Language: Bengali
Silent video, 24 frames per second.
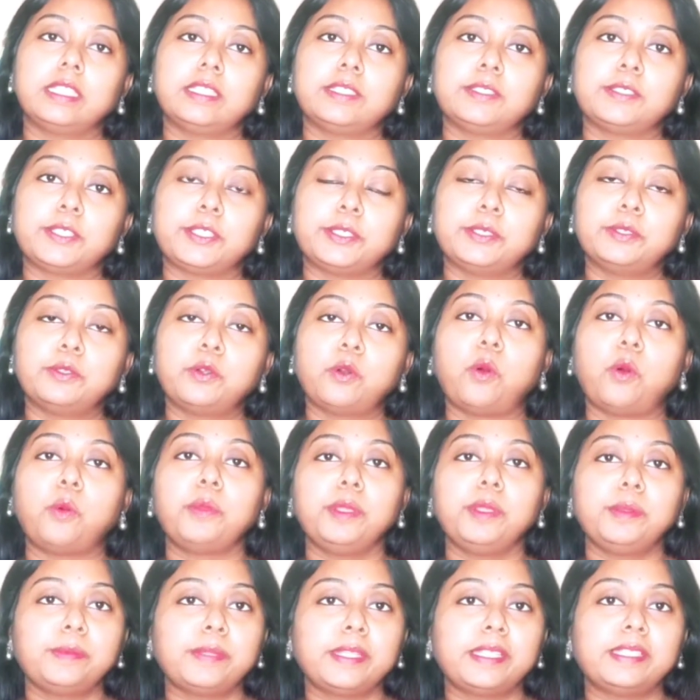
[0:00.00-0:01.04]
ক্ষেত্রে
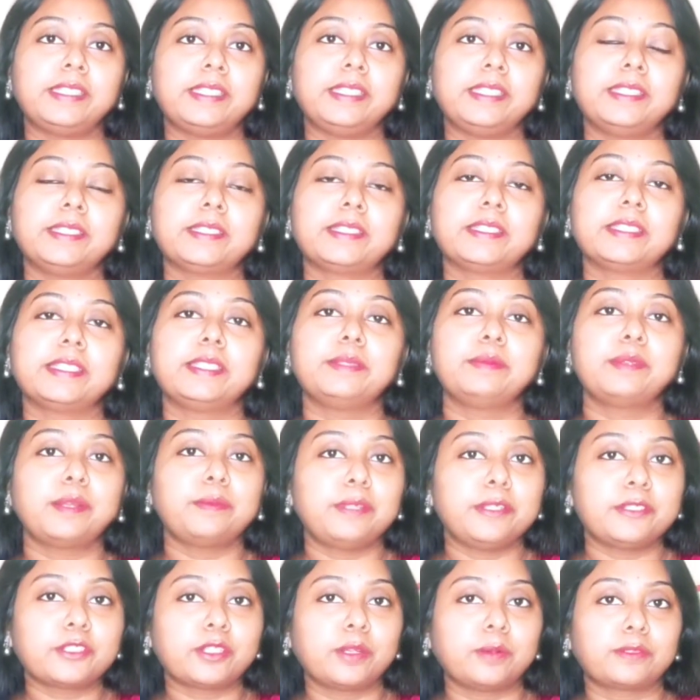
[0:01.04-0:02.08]
হোমিওপ্যাথি
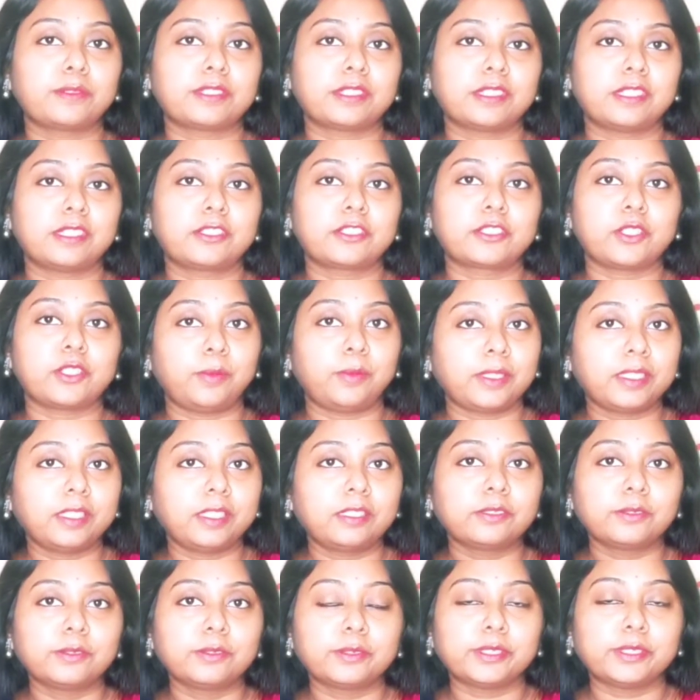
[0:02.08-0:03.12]
কীভাবে এই সমস্যাটার
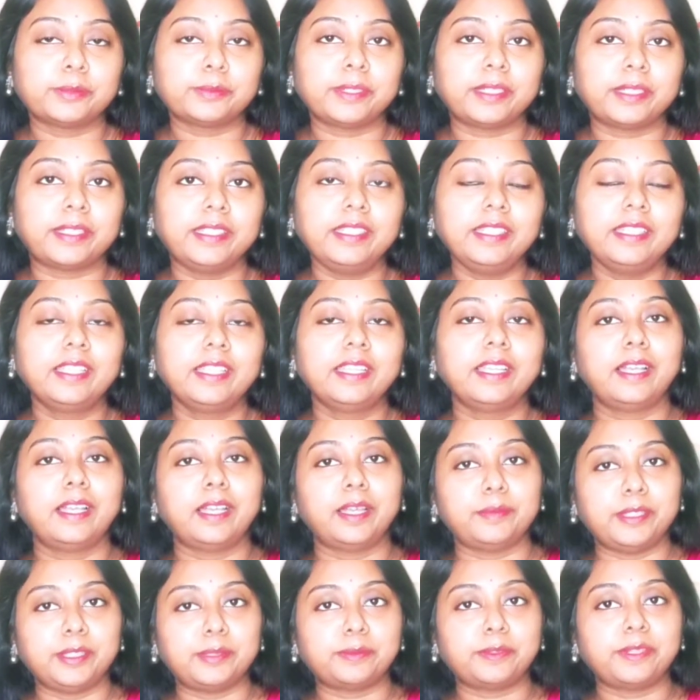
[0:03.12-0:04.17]
সমাধান করতে পারে
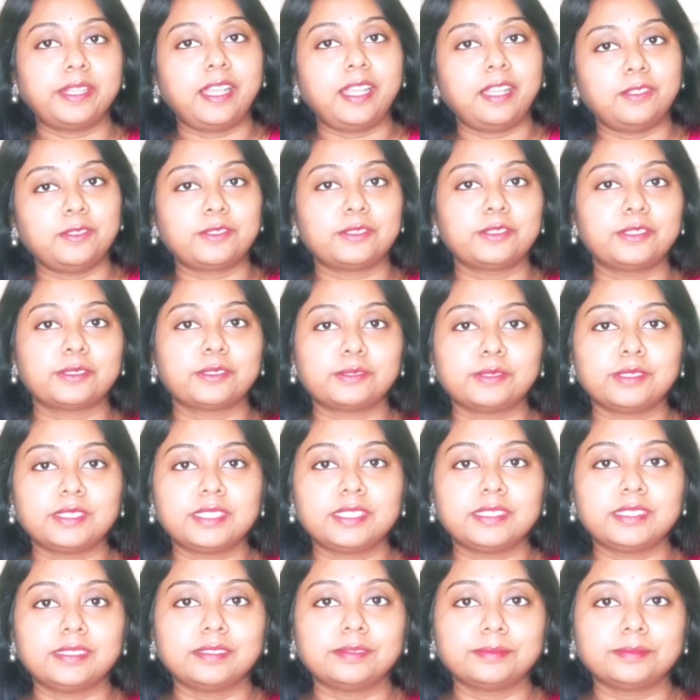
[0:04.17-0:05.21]
আমি এরপরে আলোচনা
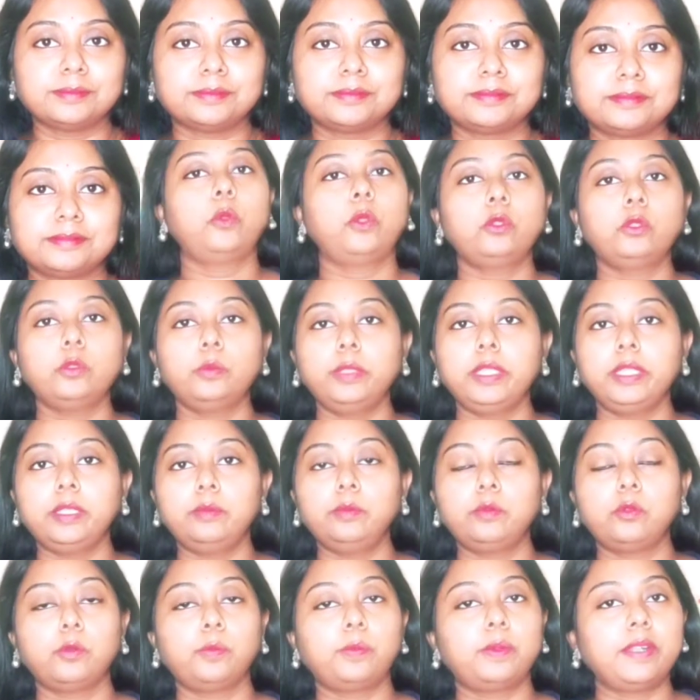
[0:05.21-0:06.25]
করছি প্রথমে
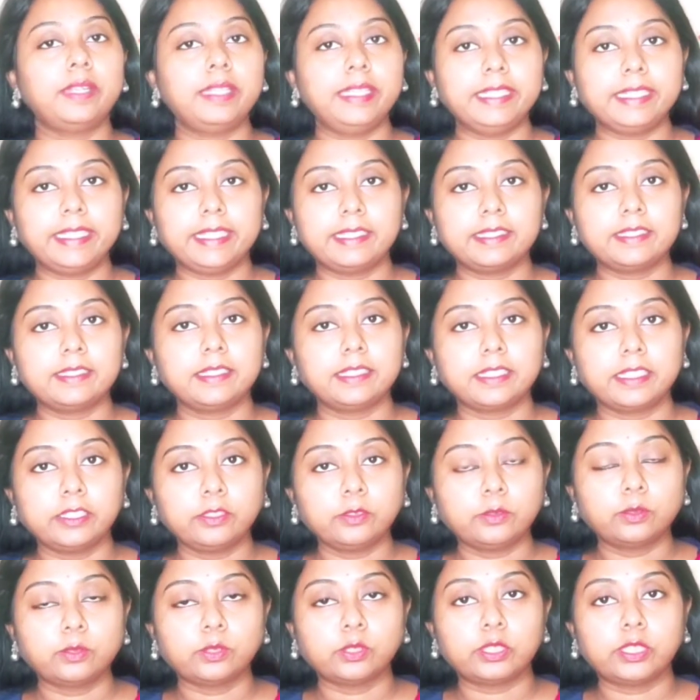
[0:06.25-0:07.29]
প্রপারলি কেস্টেকিং
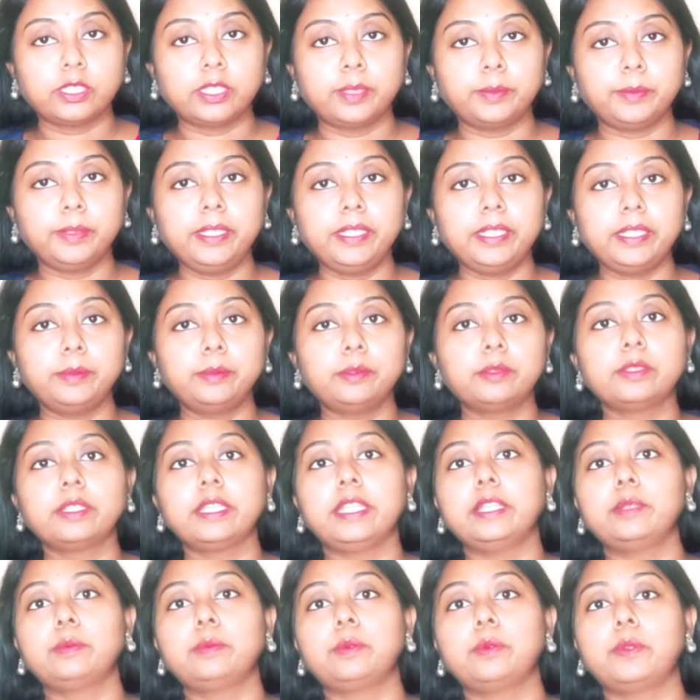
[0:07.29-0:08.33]
করতে হবে এবং
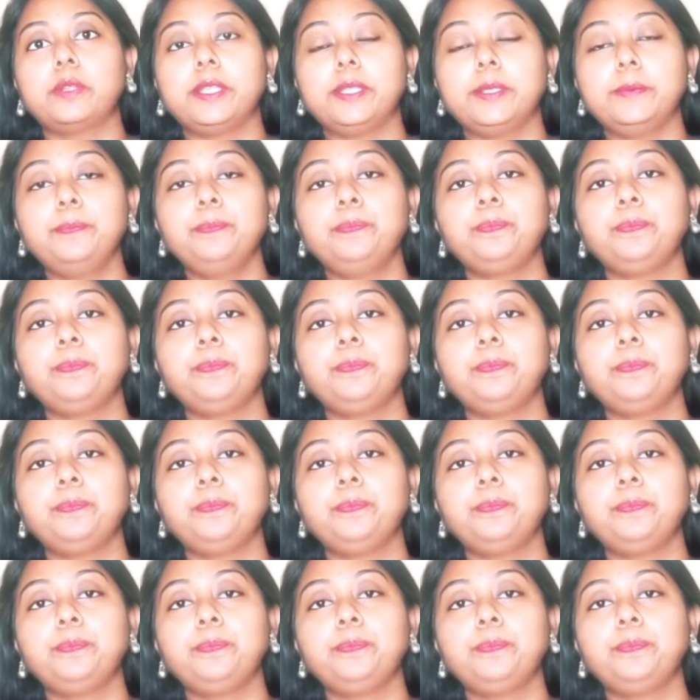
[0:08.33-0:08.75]
এরপরে